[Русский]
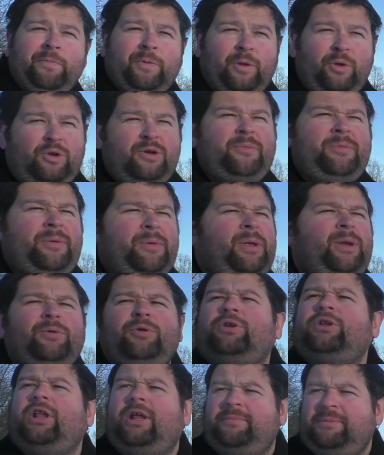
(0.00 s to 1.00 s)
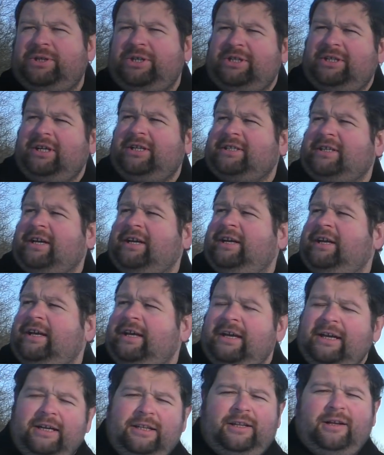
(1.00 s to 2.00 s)
Но тем не менее, вот кладбище сельское.
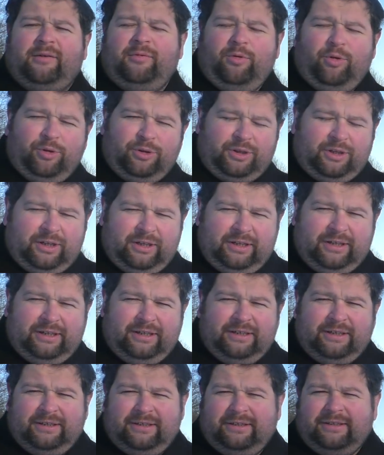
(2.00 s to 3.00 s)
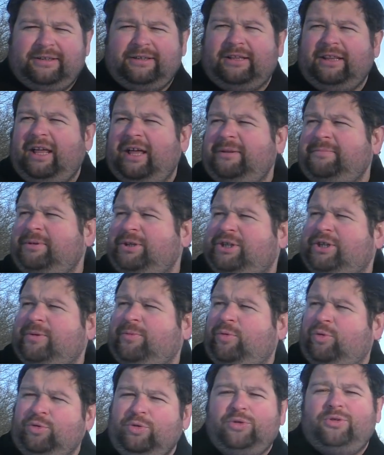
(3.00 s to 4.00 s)
Так вот, э,
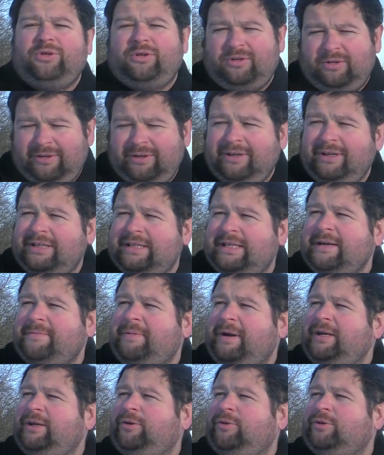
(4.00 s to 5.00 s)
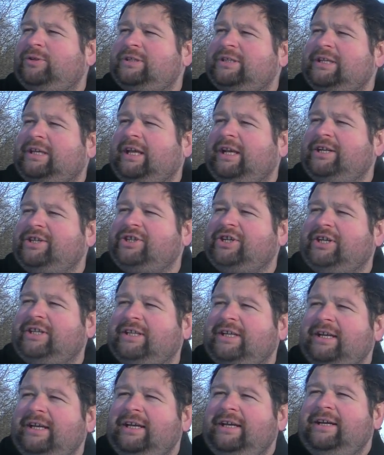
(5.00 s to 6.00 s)
кладбище будут, где мои родственники
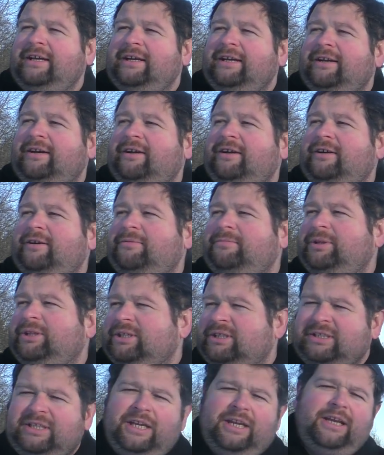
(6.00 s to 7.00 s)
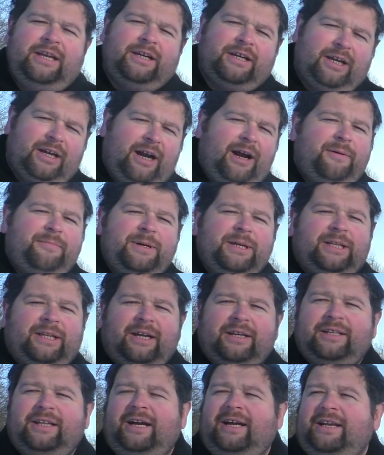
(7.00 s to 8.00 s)
лежат, э, монастыри, храмы и
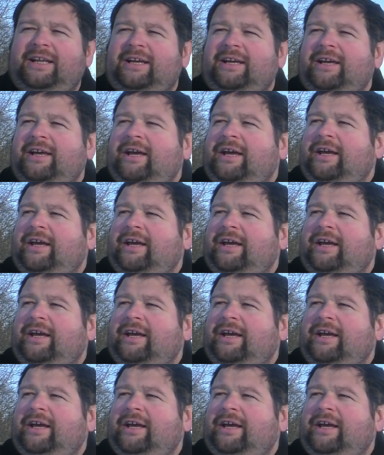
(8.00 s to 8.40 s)
так далее.